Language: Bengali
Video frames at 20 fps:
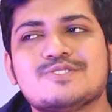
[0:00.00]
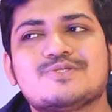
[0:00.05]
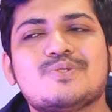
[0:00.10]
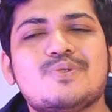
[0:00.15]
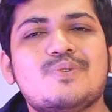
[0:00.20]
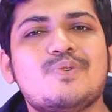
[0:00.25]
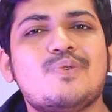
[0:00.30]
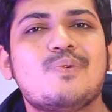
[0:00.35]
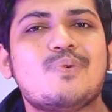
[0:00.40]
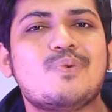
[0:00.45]
সো
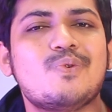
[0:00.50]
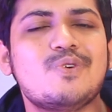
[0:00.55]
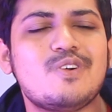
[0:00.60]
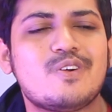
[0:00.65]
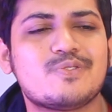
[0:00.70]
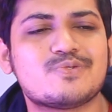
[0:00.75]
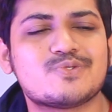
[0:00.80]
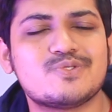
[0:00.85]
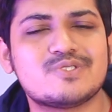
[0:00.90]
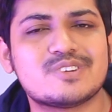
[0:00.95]
ওই
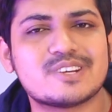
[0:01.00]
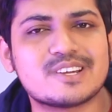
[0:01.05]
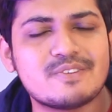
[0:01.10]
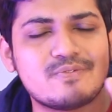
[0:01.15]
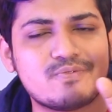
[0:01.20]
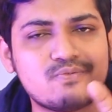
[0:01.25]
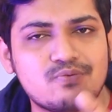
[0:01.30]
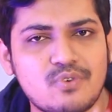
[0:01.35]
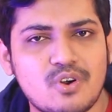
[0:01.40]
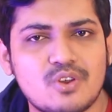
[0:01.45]
অপশনটাকে
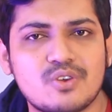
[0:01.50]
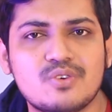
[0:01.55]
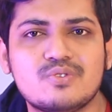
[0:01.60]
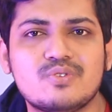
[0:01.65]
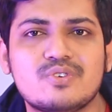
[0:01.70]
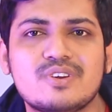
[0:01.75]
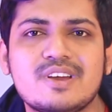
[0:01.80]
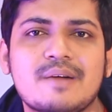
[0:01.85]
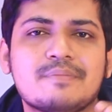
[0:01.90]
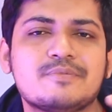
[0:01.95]
ফলো
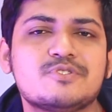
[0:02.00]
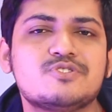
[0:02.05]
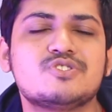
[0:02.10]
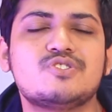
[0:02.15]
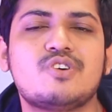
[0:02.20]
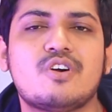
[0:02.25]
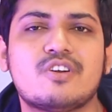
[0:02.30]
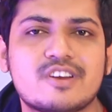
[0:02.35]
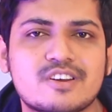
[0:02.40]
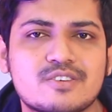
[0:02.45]
করে আপনি
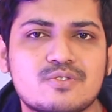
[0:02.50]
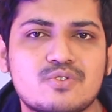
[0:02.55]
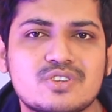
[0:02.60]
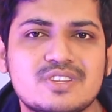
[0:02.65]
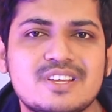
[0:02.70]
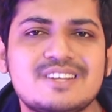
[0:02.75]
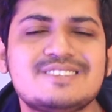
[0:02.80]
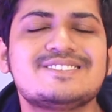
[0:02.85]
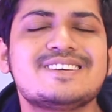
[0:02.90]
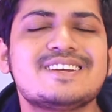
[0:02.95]
যদি অর্ডার করে
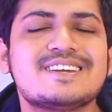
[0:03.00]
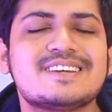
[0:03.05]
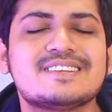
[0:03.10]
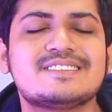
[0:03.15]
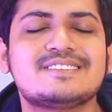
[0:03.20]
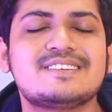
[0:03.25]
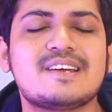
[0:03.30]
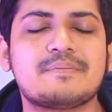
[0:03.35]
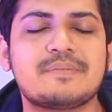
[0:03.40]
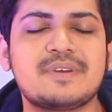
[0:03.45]
দেন সেই
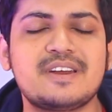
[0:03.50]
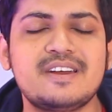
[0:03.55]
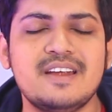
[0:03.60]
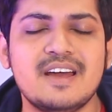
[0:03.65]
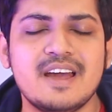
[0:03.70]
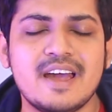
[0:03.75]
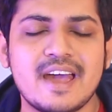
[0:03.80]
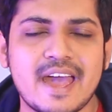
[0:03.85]
ক্ষেত্রে আপনার